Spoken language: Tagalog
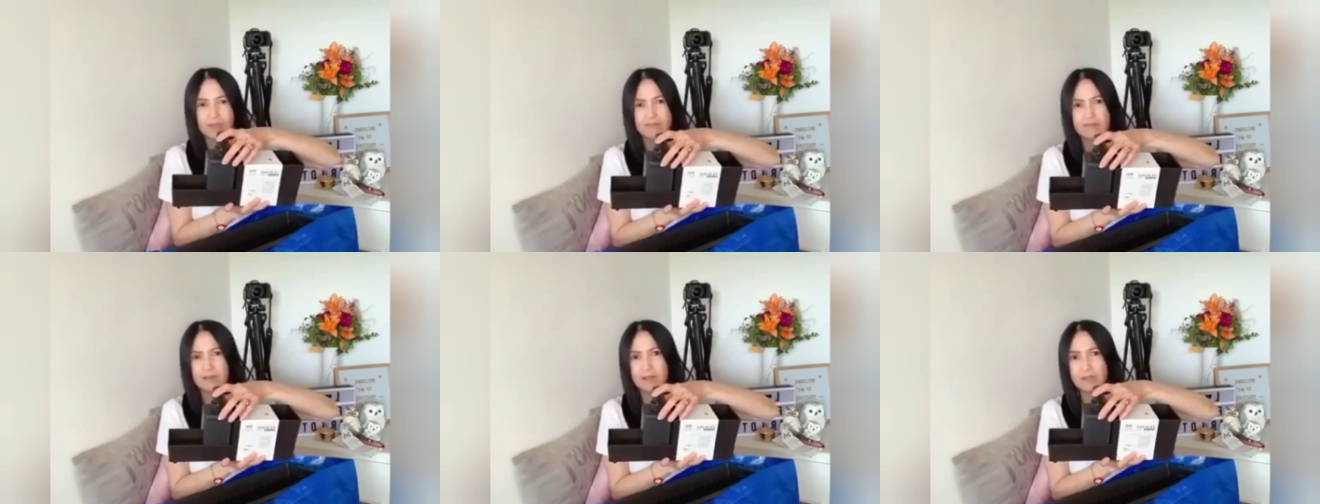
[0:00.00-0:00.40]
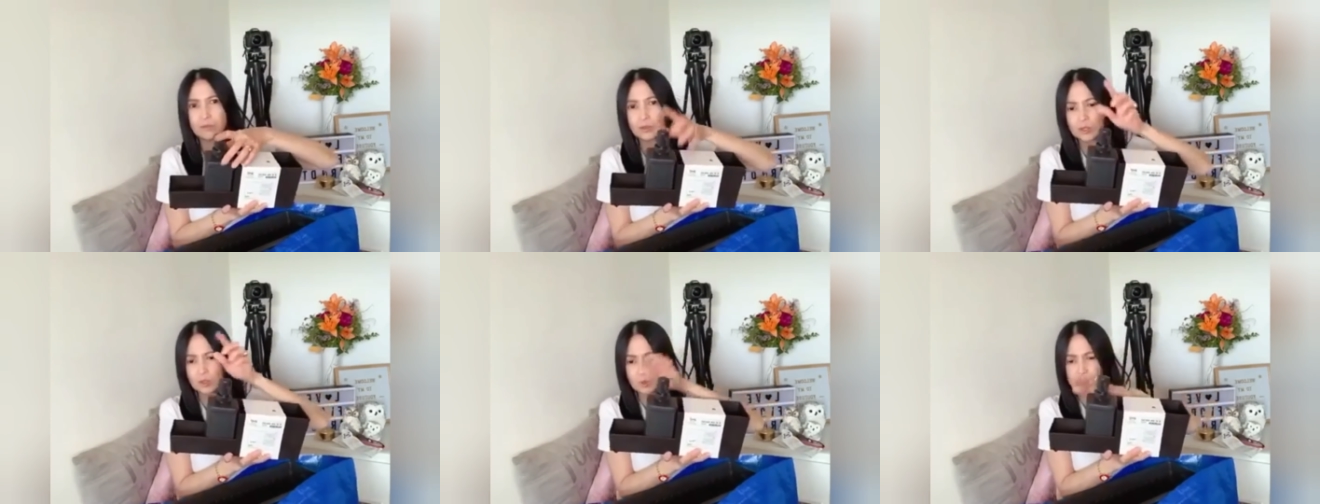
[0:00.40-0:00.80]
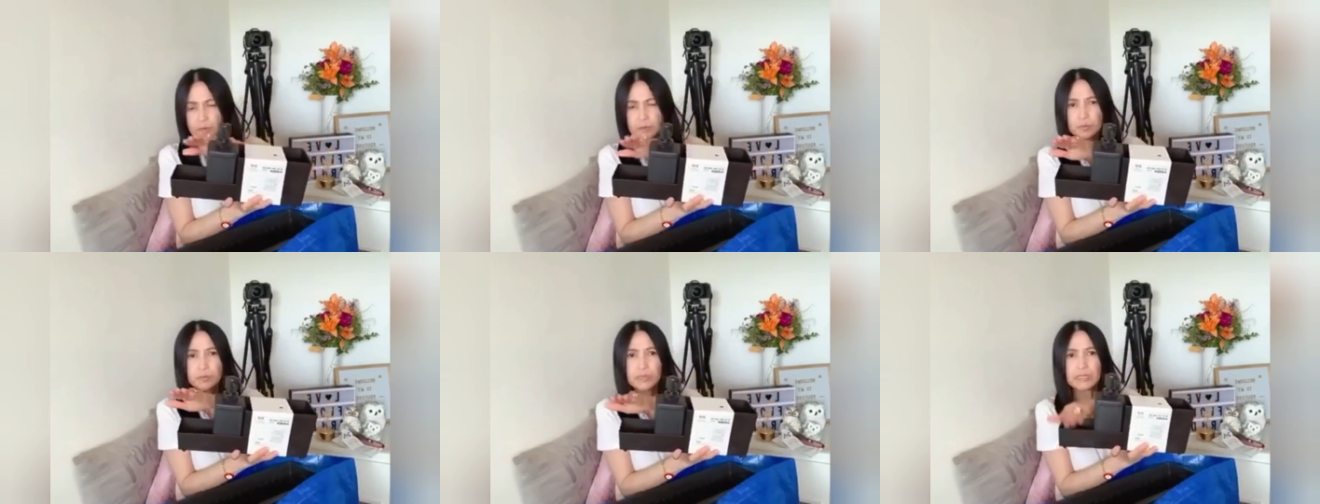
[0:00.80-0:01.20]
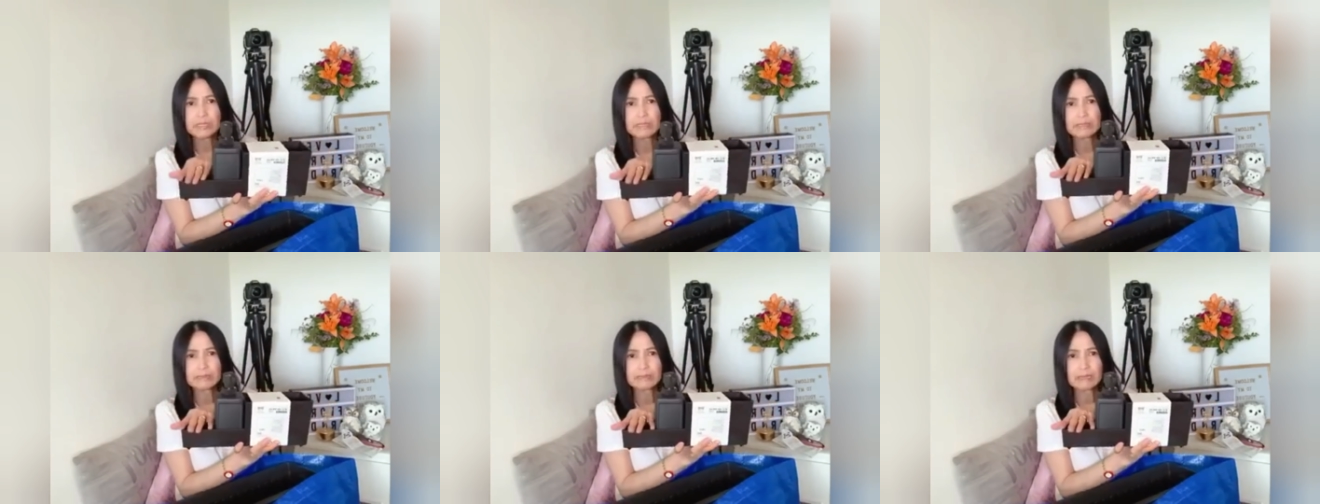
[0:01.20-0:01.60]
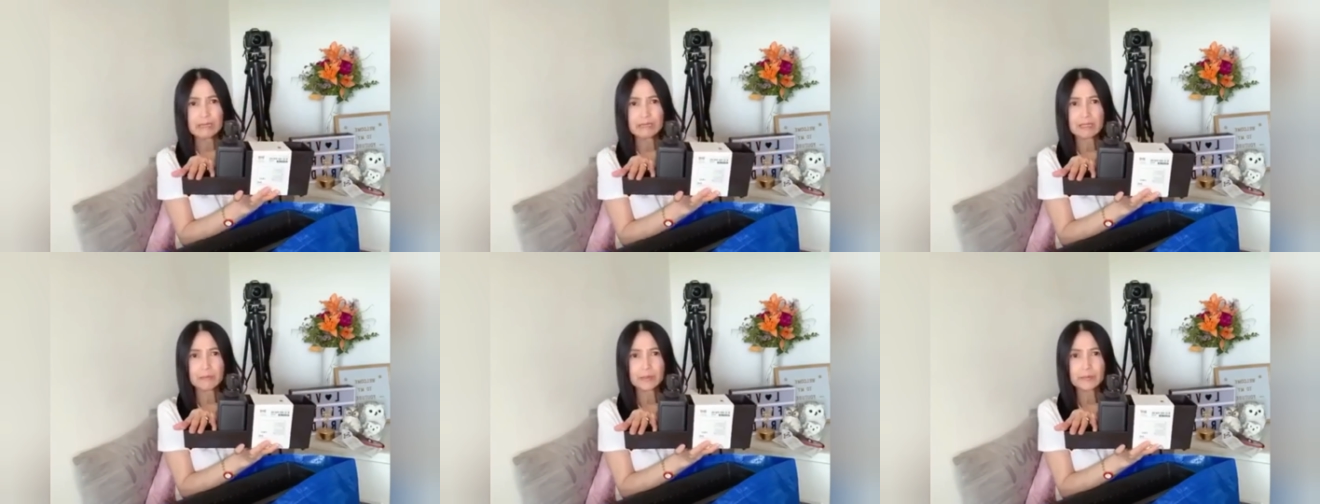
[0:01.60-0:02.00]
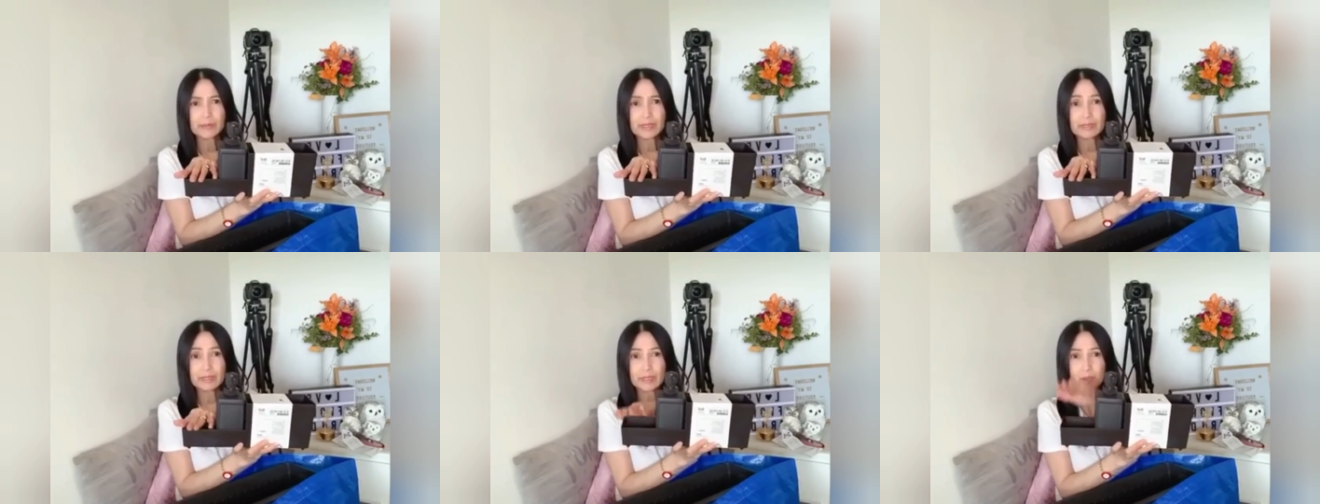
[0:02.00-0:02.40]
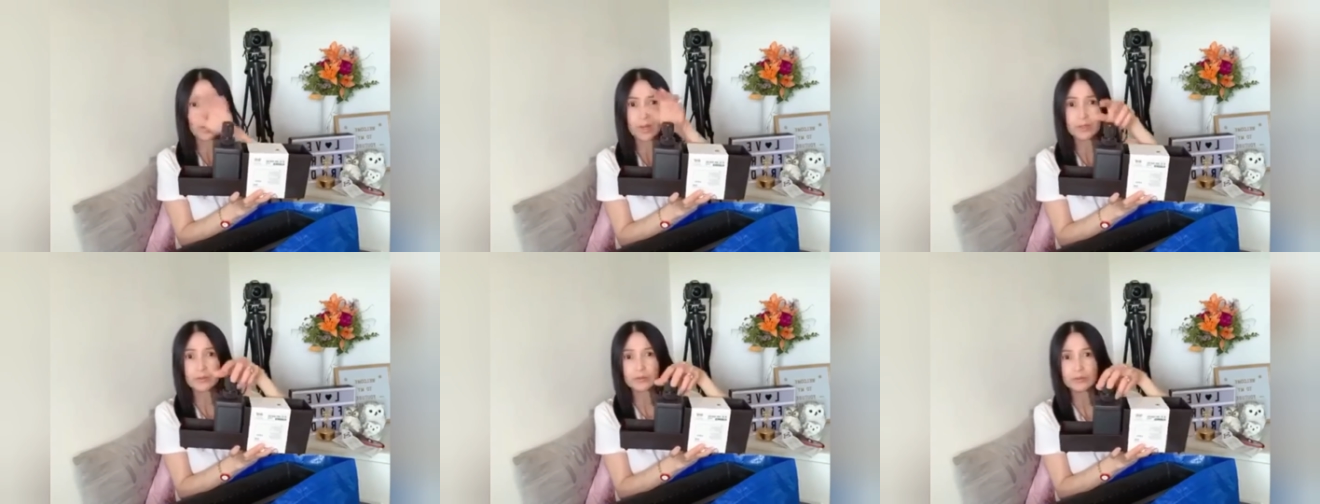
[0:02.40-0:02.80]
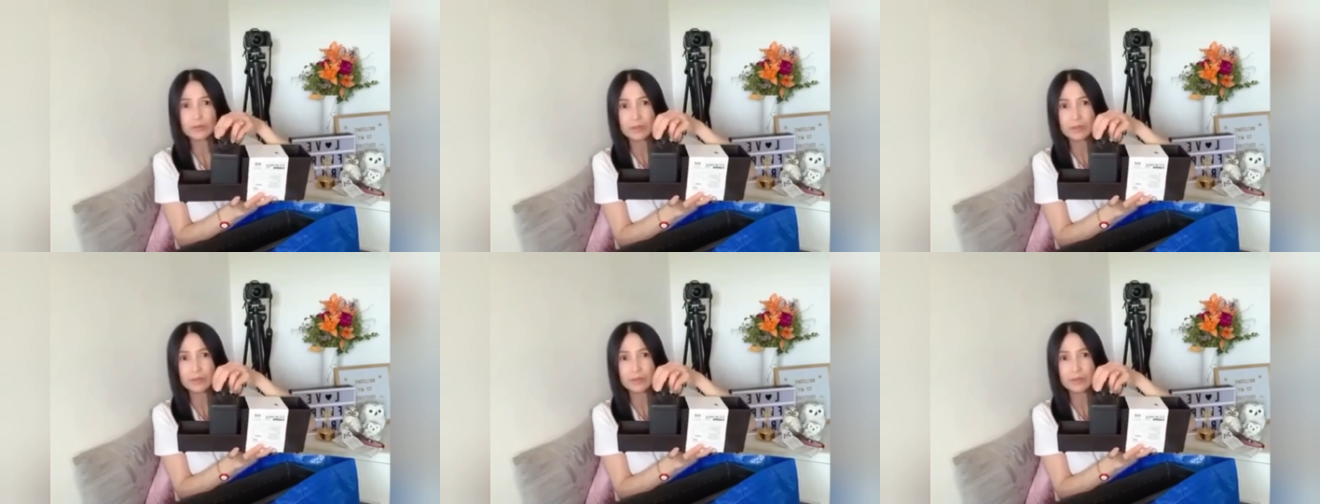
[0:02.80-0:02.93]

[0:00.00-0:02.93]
Nakalimutan ko pang bumili ng isa. Dapat pala dalawa, no?